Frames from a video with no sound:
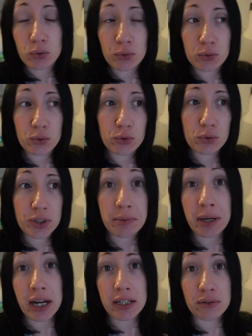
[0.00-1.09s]
Donc du coup
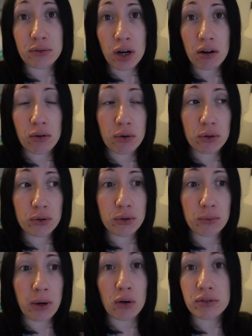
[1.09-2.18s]
j'aimerais aller voir euh,
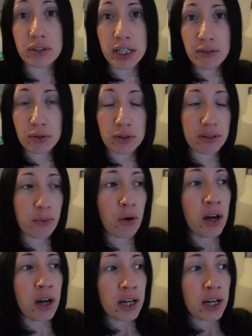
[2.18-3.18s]
bah, en vrai forcément